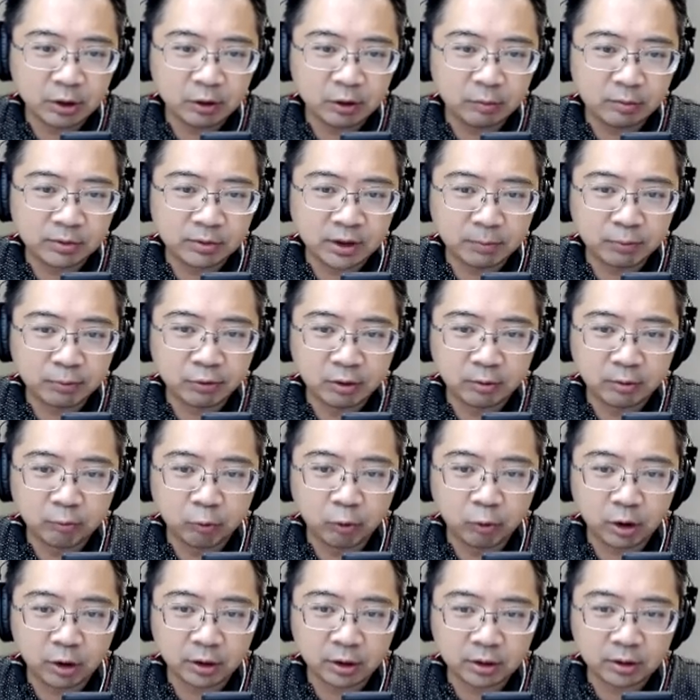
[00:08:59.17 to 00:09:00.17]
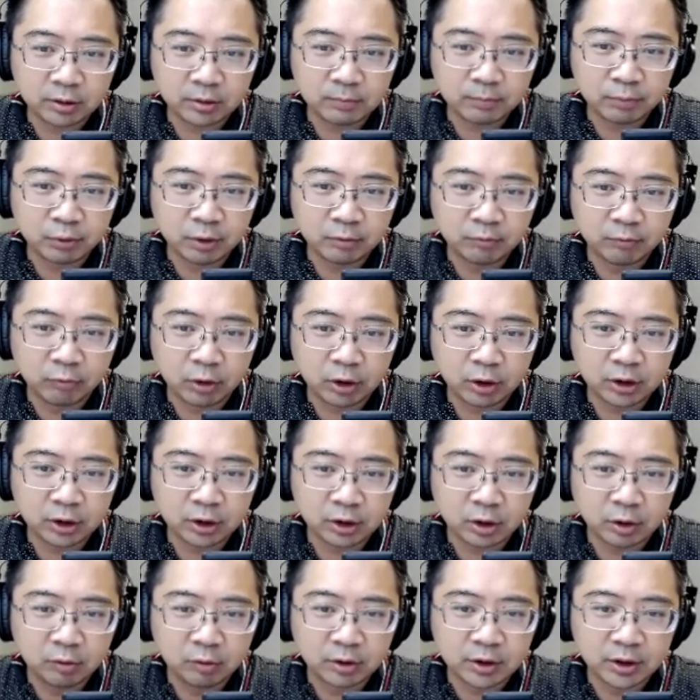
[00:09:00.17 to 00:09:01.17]
我们在 Proof of Work Proof of Work 的
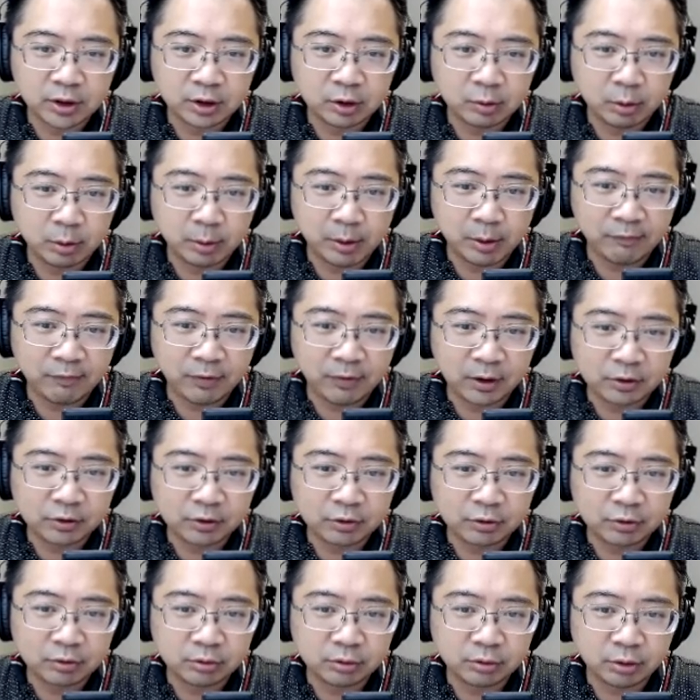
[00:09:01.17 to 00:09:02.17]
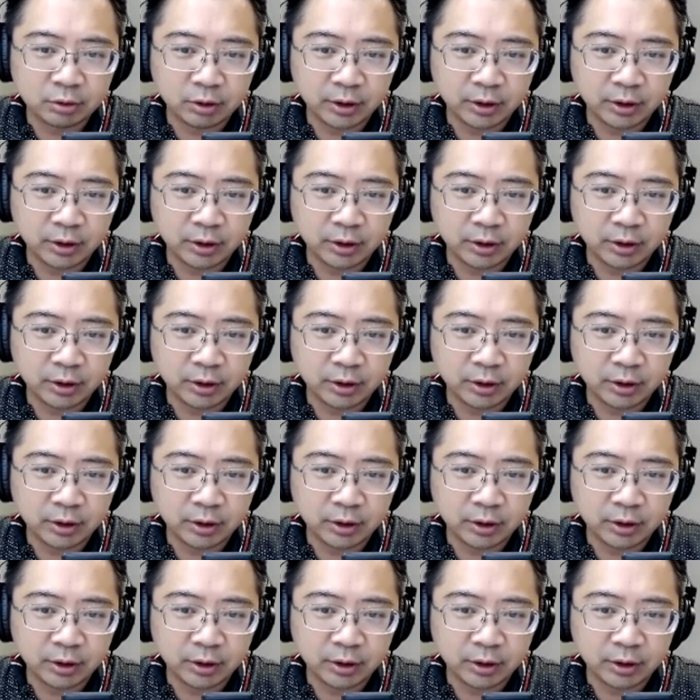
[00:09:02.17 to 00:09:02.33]
token 有没有办法去有